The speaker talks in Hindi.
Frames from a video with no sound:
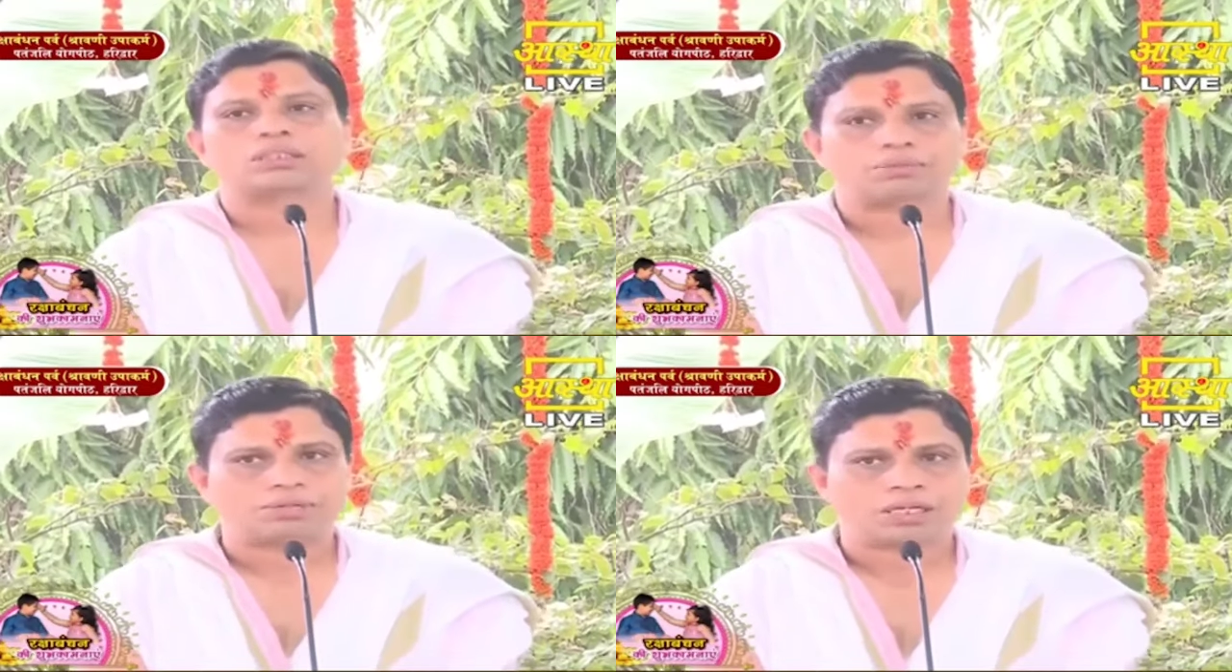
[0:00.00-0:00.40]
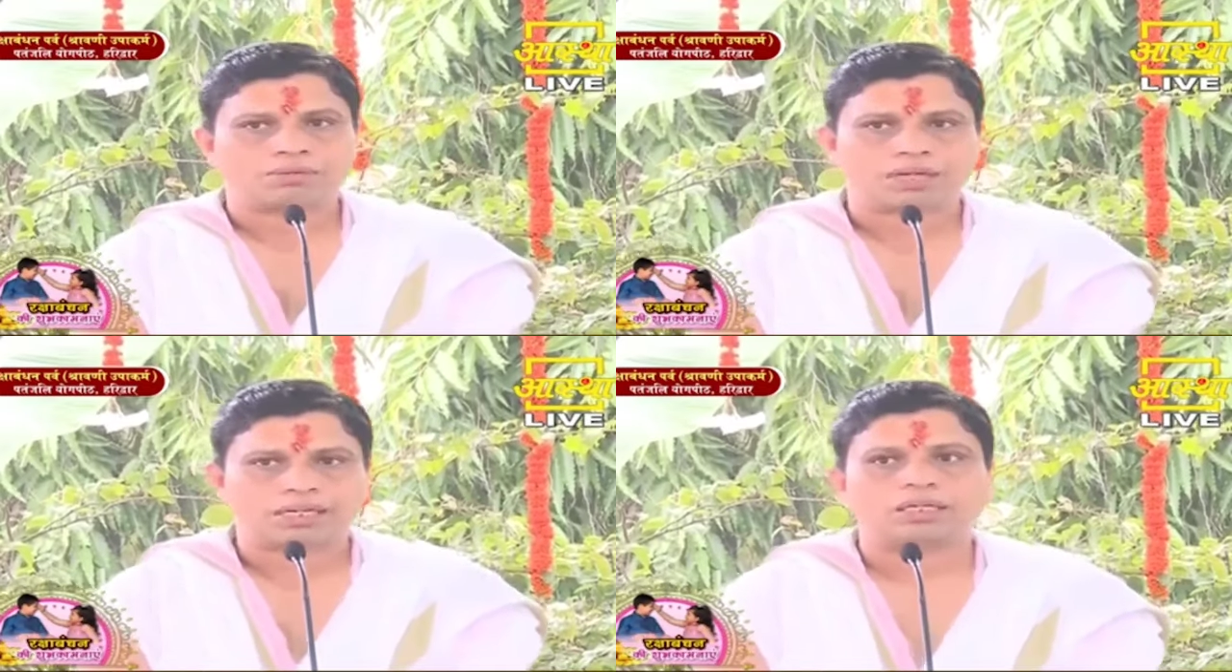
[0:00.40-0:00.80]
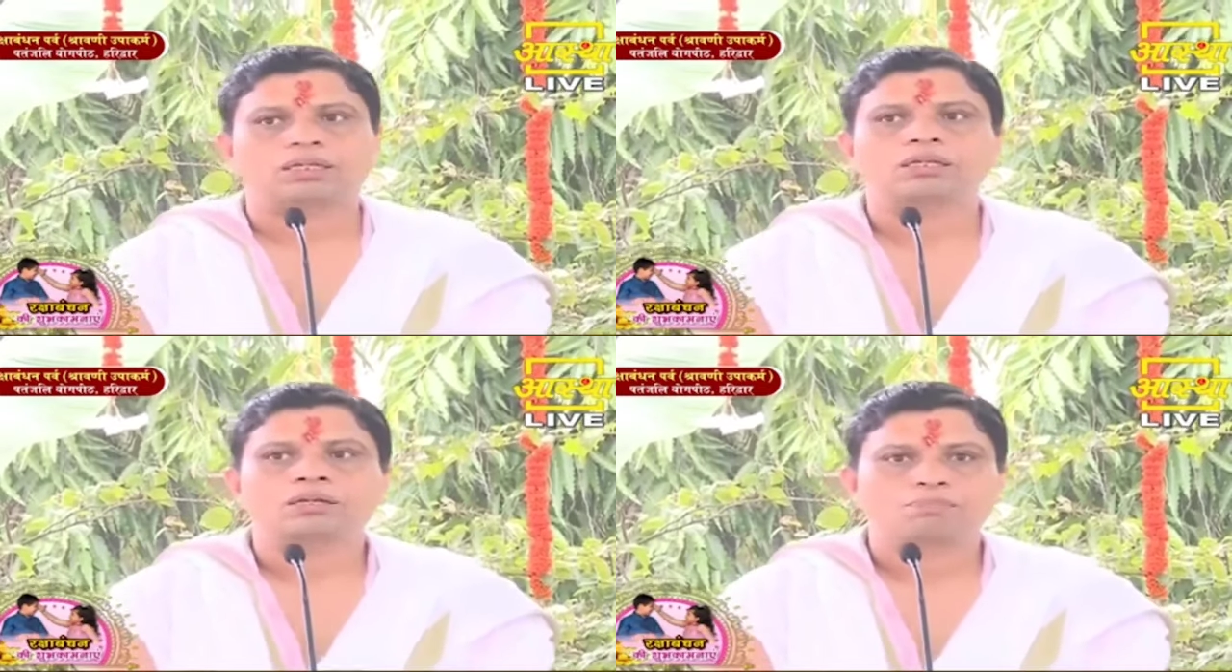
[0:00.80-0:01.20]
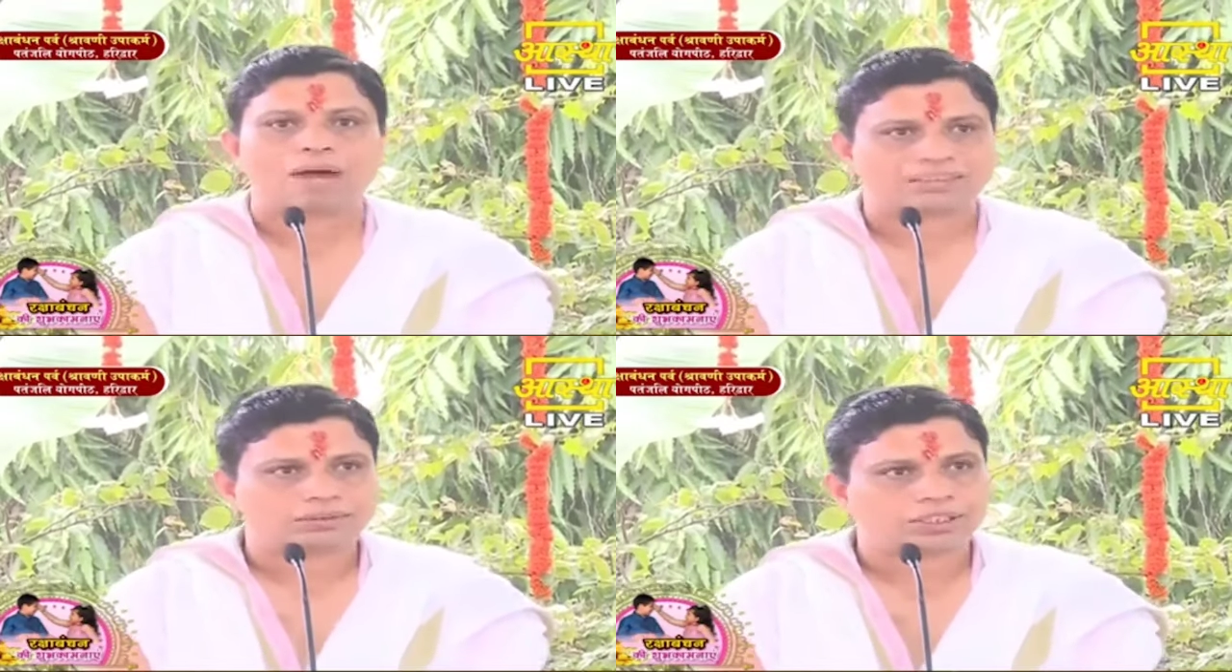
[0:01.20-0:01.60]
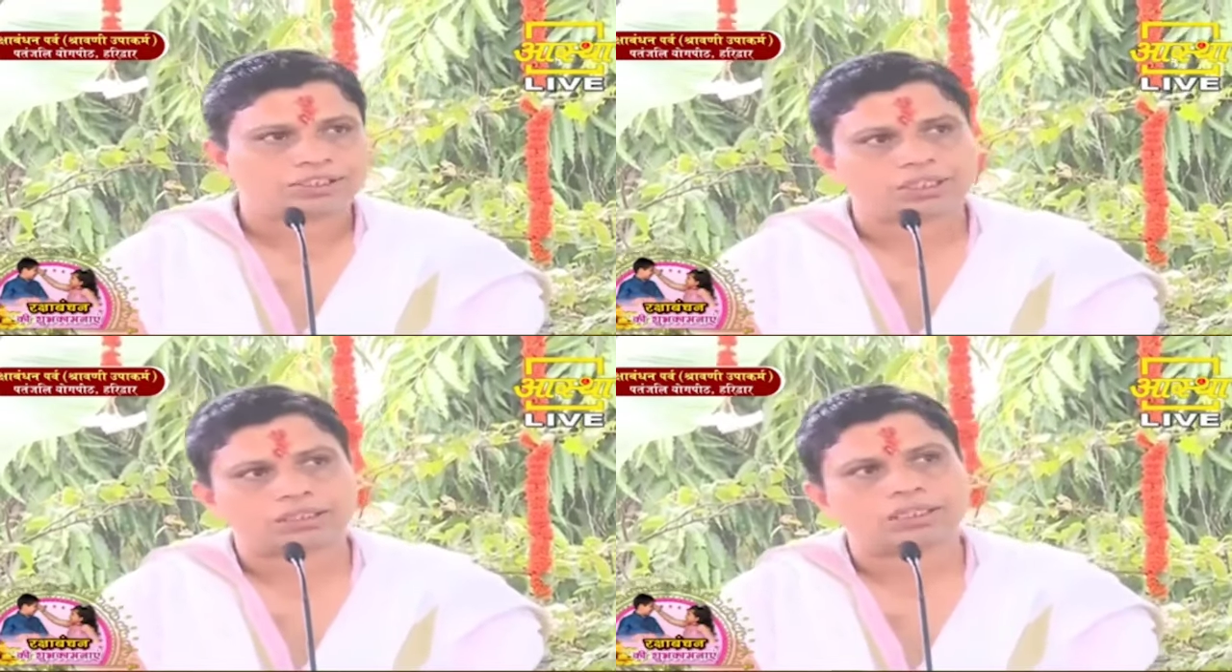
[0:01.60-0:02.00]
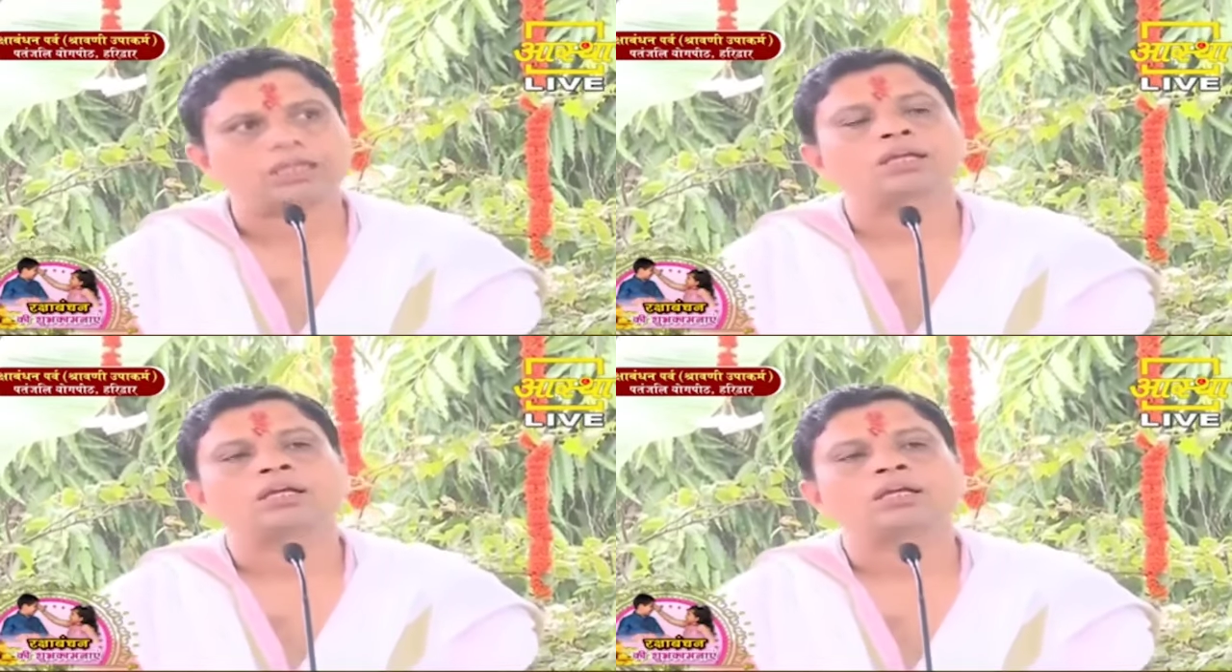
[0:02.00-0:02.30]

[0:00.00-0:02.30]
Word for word: सभी हमारी मातृशक्ति